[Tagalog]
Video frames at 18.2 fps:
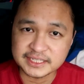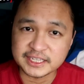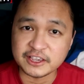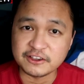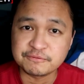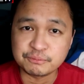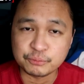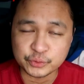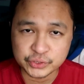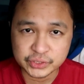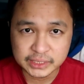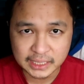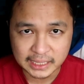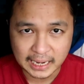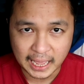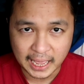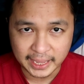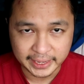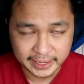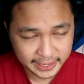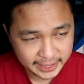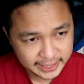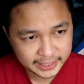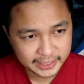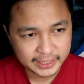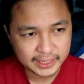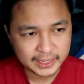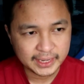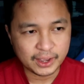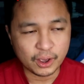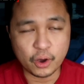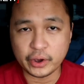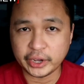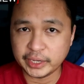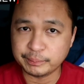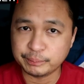Safe po yung garahe.
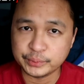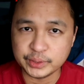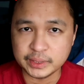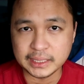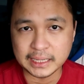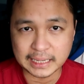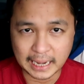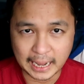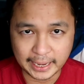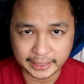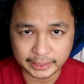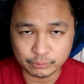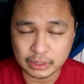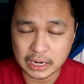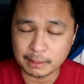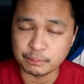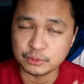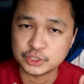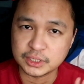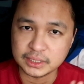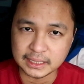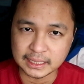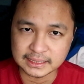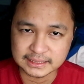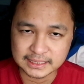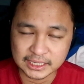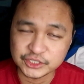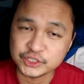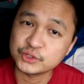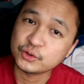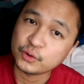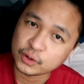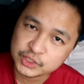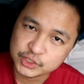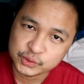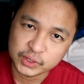Okay po yung garahe. Wala po siyang gasgas. Yung
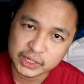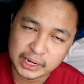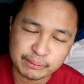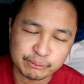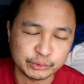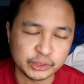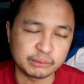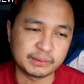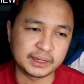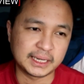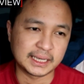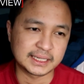kotse ko lang po yung may